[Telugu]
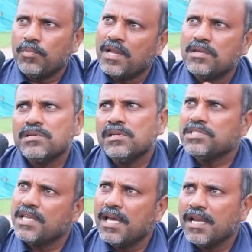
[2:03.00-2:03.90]
ఒక ప్రయోజకుల్ని
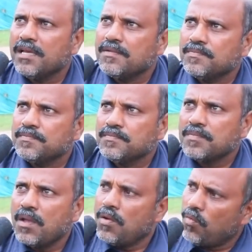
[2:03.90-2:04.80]
చేయాలిగా
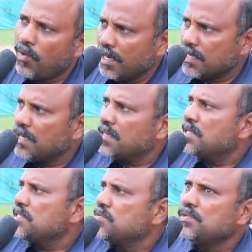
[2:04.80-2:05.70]
వాళ్ళు కాడ
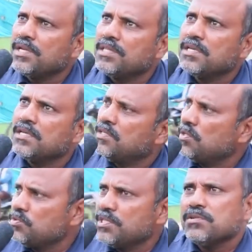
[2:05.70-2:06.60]
దేశంలో ఎదిగి
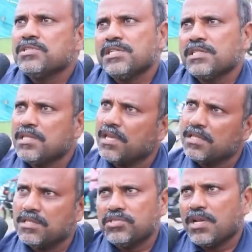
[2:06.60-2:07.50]
ఏదైనా ఉద్యోగం చేసే
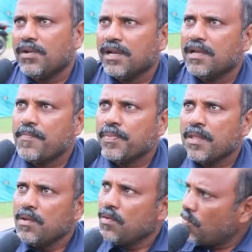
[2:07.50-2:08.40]
తిరిగి తీసుకురావాలిగా
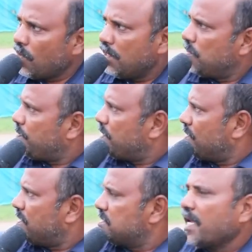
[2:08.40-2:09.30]
వాళ్ళు పది
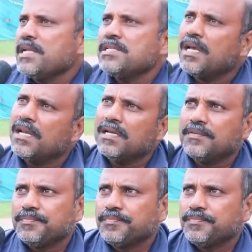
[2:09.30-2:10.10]
మందికి సాయం చేయాలిగా